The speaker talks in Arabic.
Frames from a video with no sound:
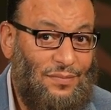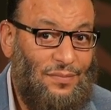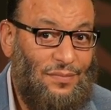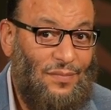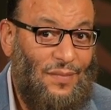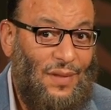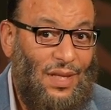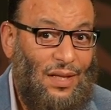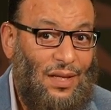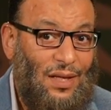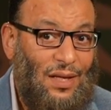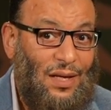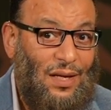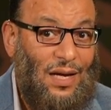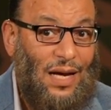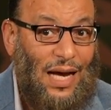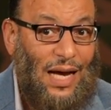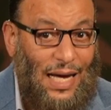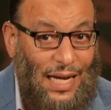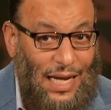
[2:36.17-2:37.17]
نعم
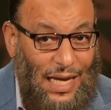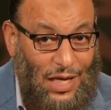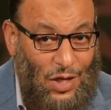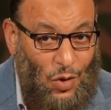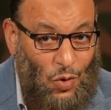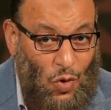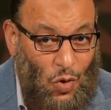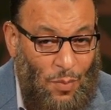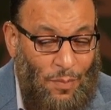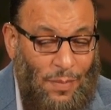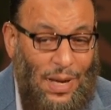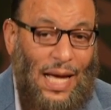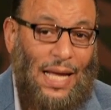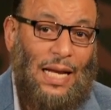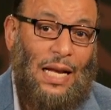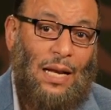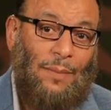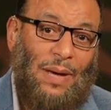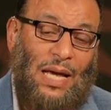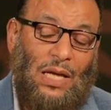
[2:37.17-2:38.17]
عليكم
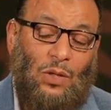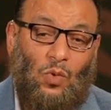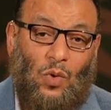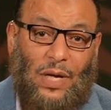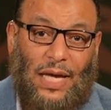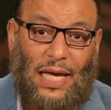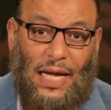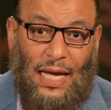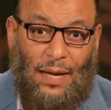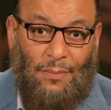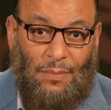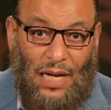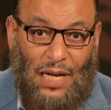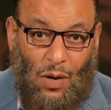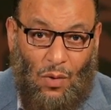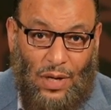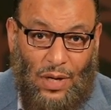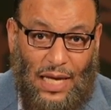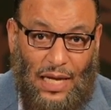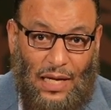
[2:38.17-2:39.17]
أهل البيت والكلام
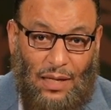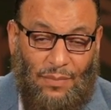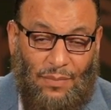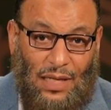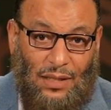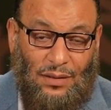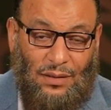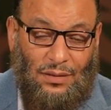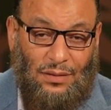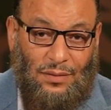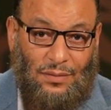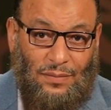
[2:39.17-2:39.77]
الأول كان لمن؟